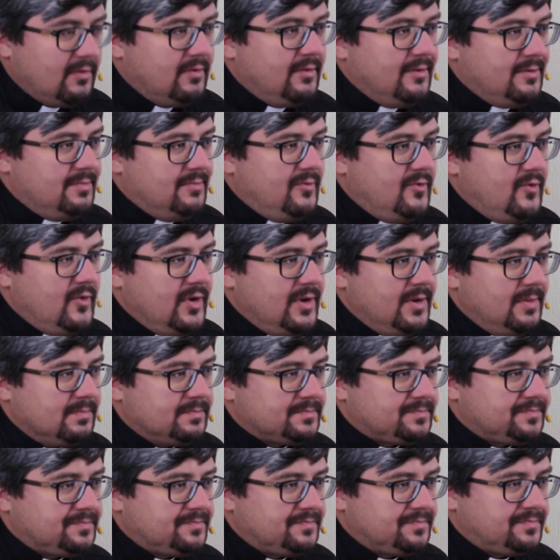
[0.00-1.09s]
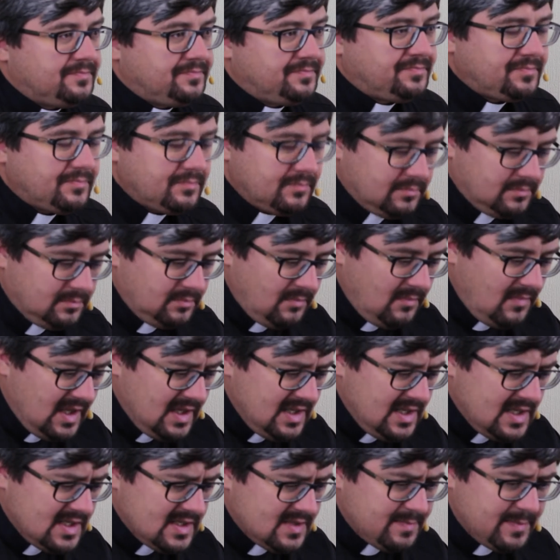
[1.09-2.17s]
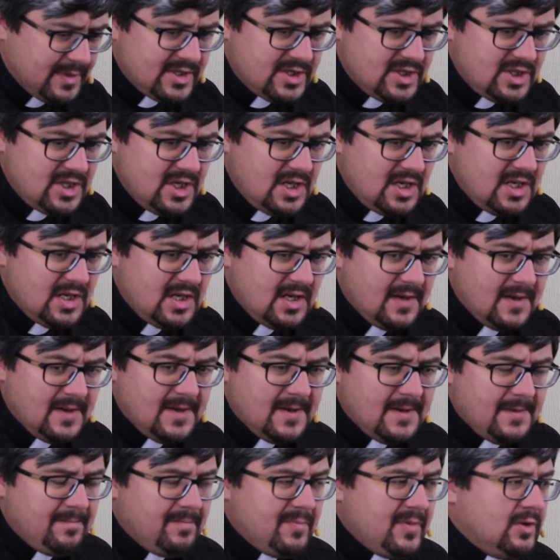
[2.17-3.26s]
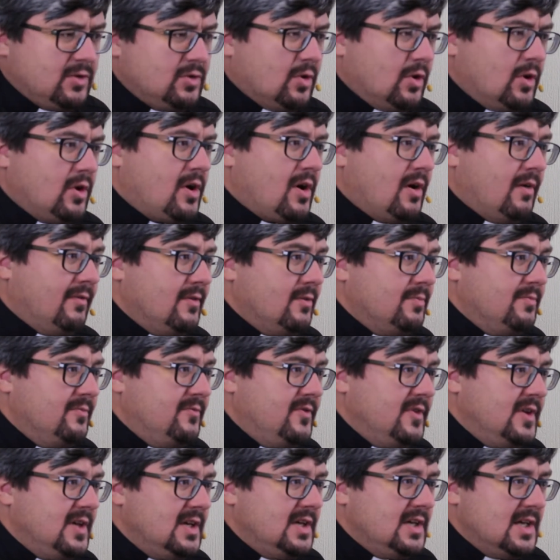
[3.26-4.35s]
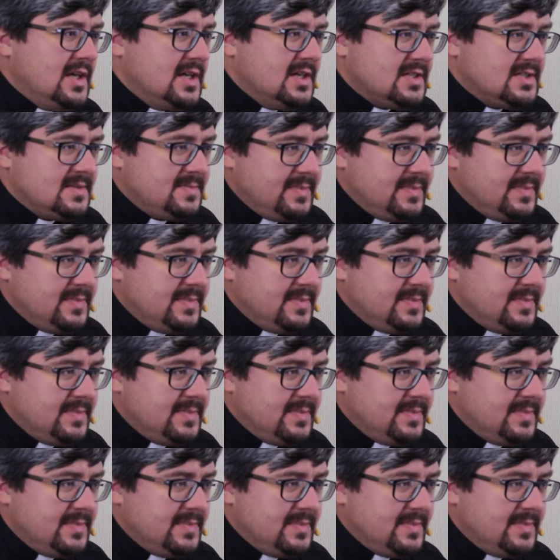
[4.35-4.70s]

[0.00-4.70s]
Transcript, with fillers: в любви есть прощение – и только в любви есть